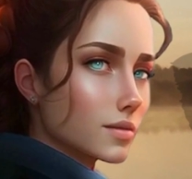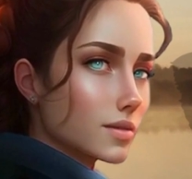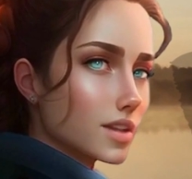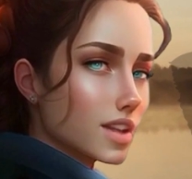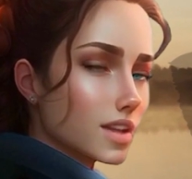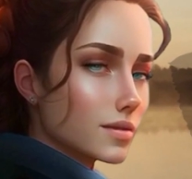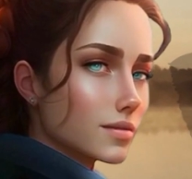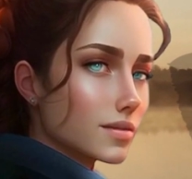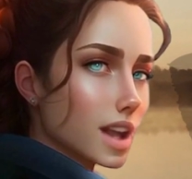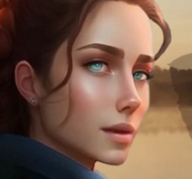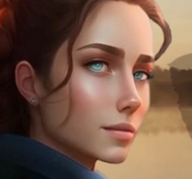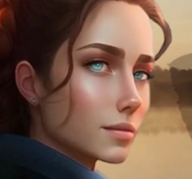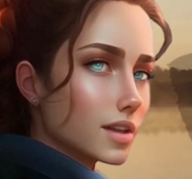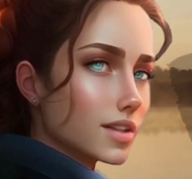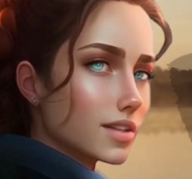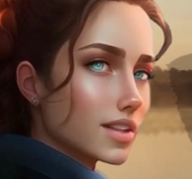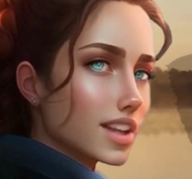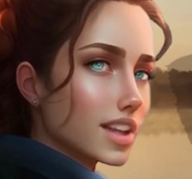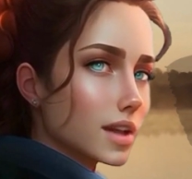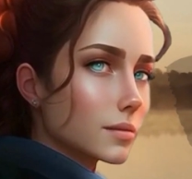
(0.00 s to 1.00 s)
dengan
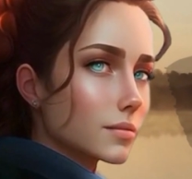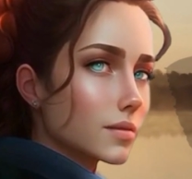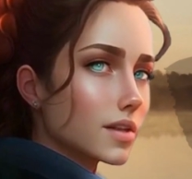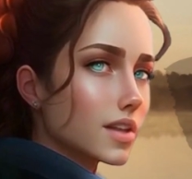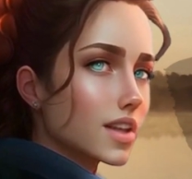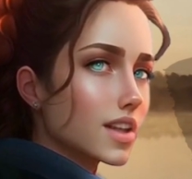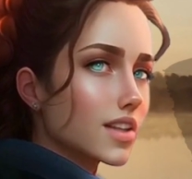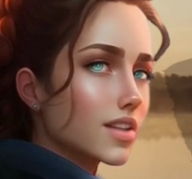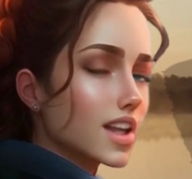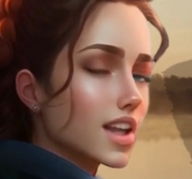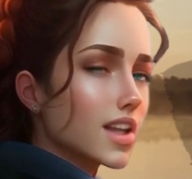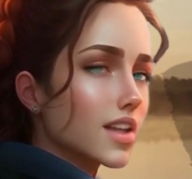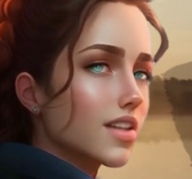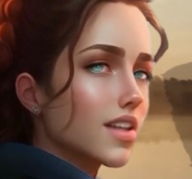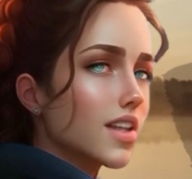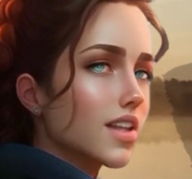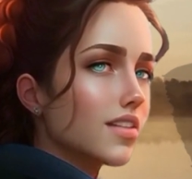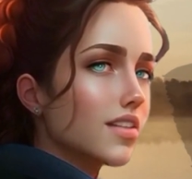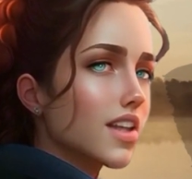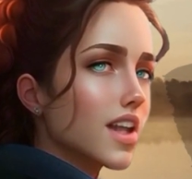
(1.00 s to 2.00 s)
kami dalam menjelajahi
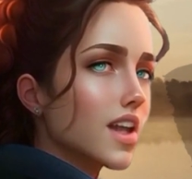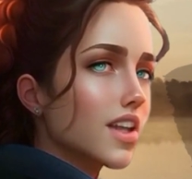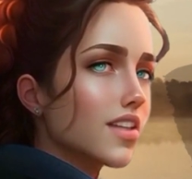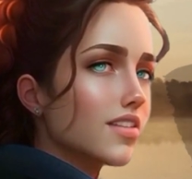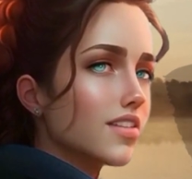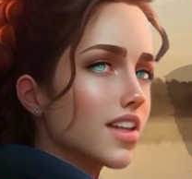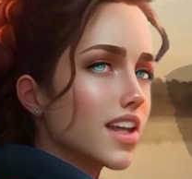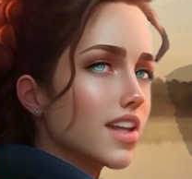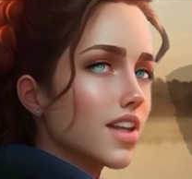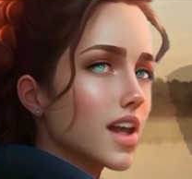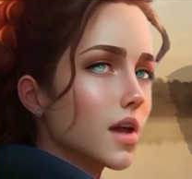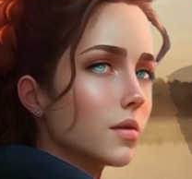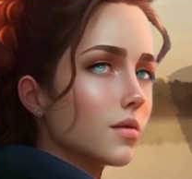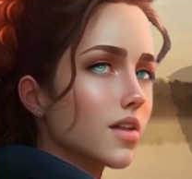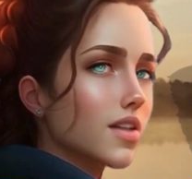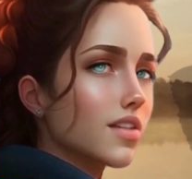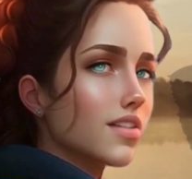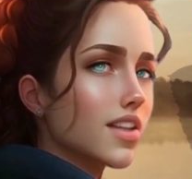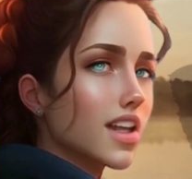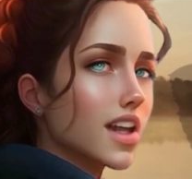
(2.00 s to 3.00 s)
keindahan Danau
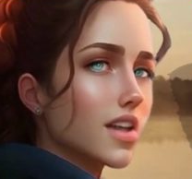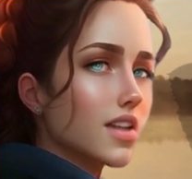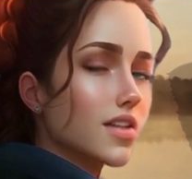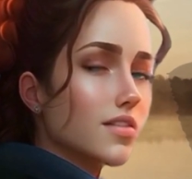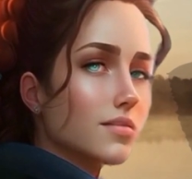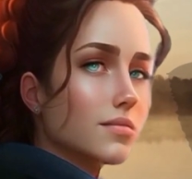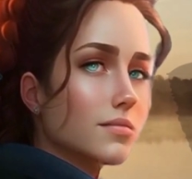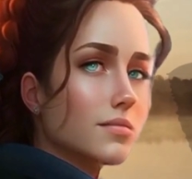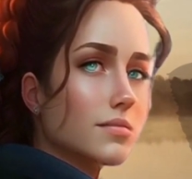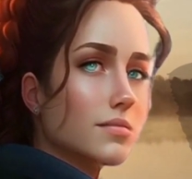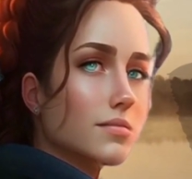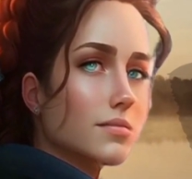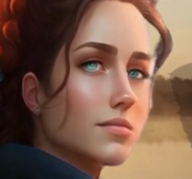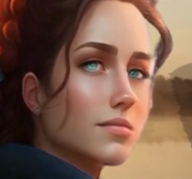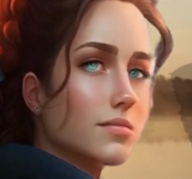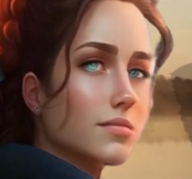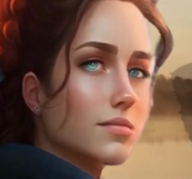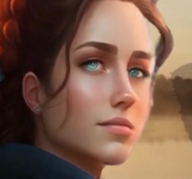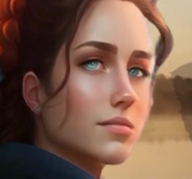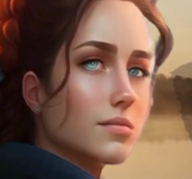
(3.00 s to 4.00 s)
Indah.
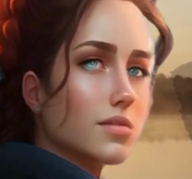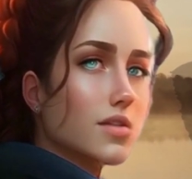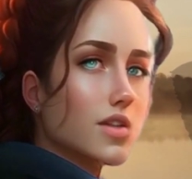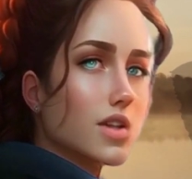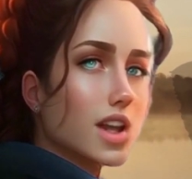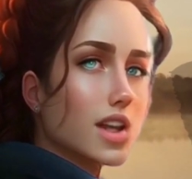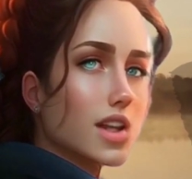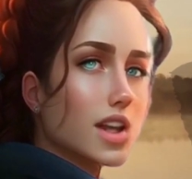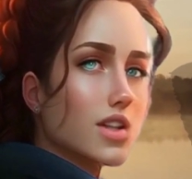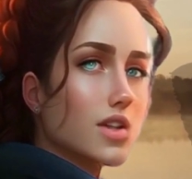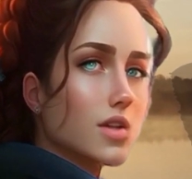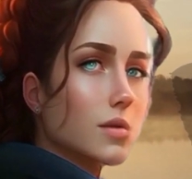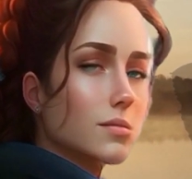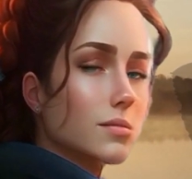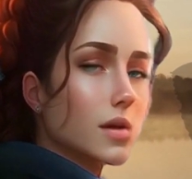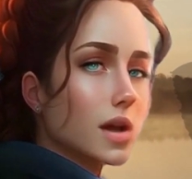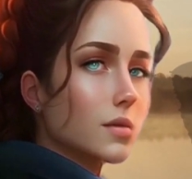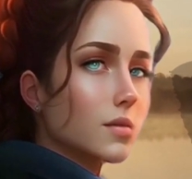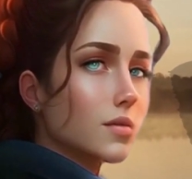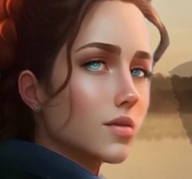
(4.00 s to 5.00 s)
Jangan
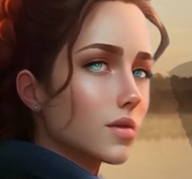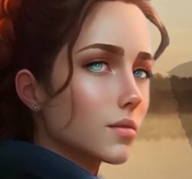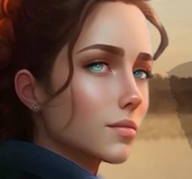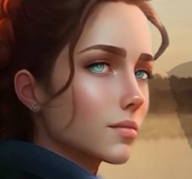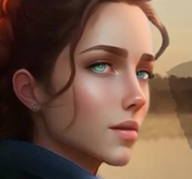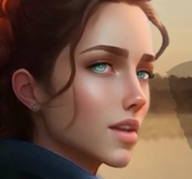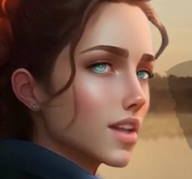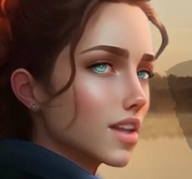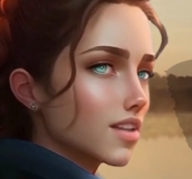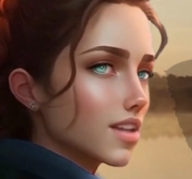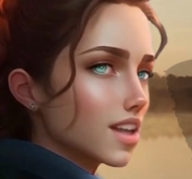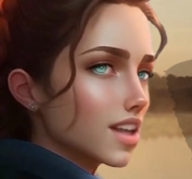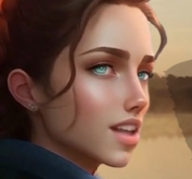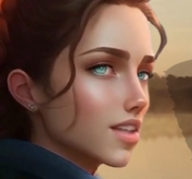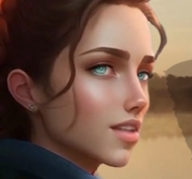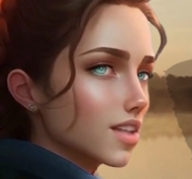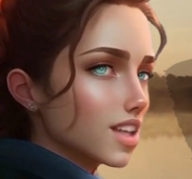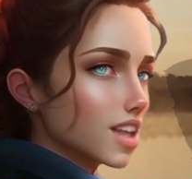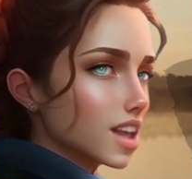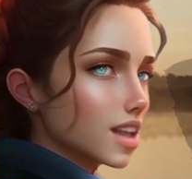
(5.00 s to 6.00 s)
lupa untuk
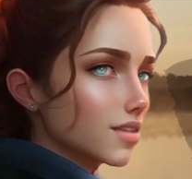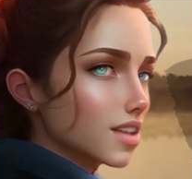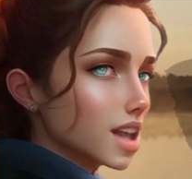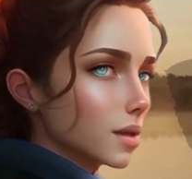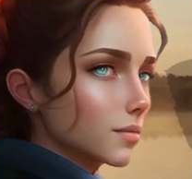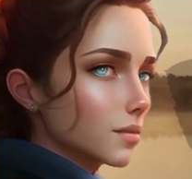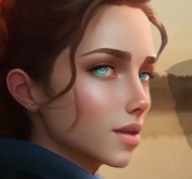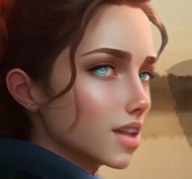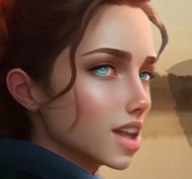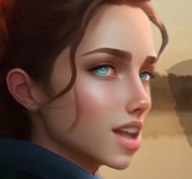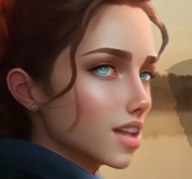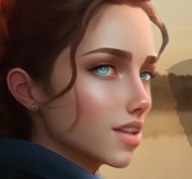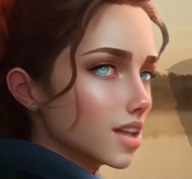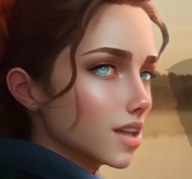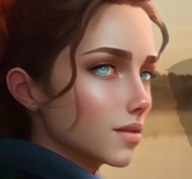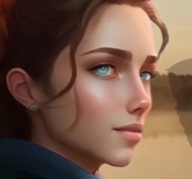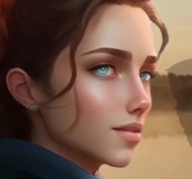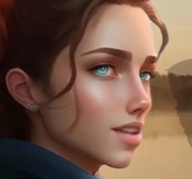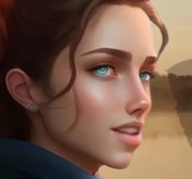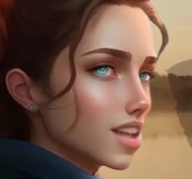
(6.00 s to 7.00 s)
berlangganan channel kami
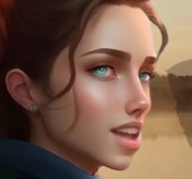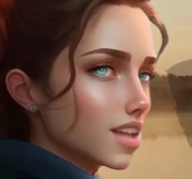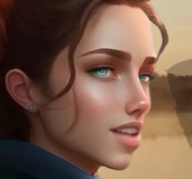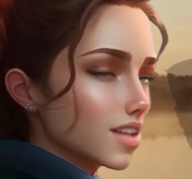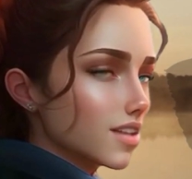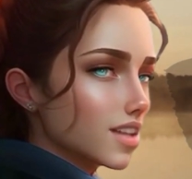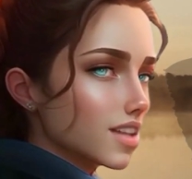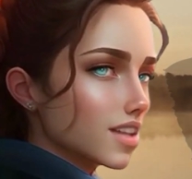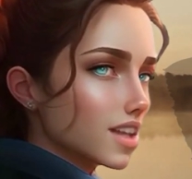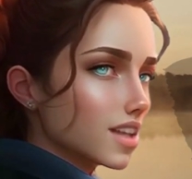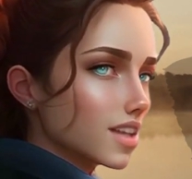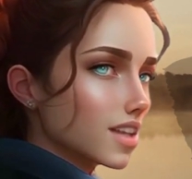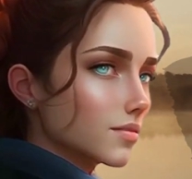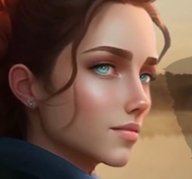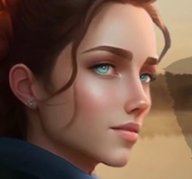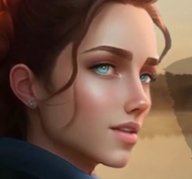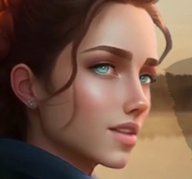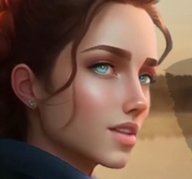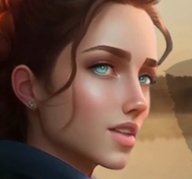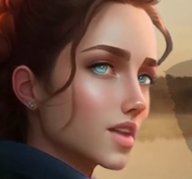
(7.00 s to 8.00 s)
agar tidak
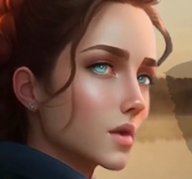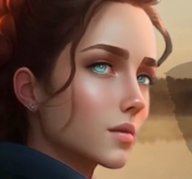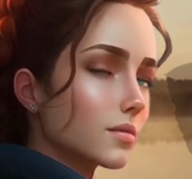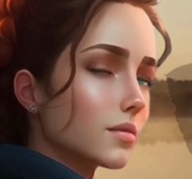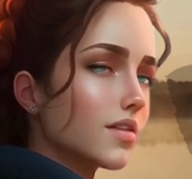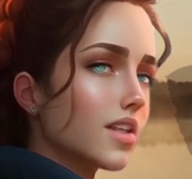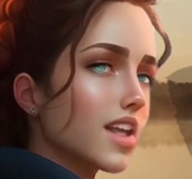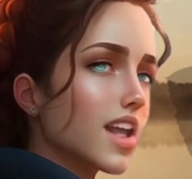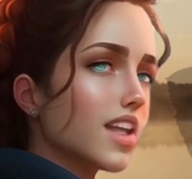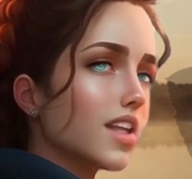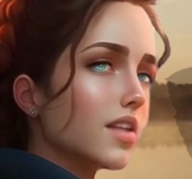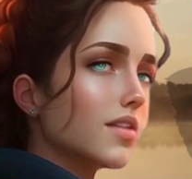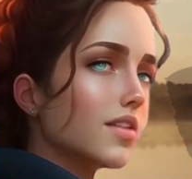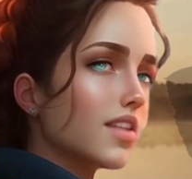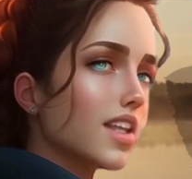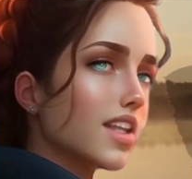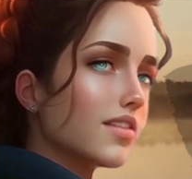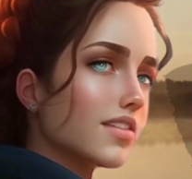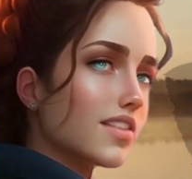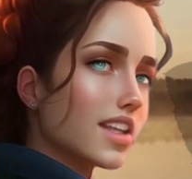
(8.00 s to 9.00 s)
ketinggalan video menarik
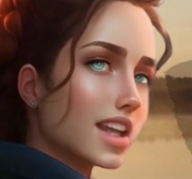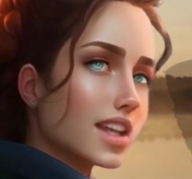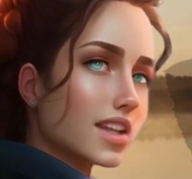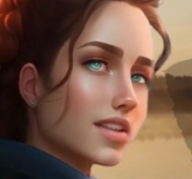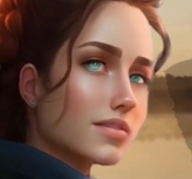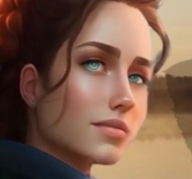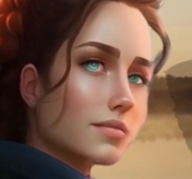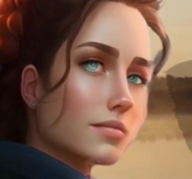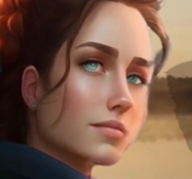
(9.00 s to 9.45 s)
lainnya.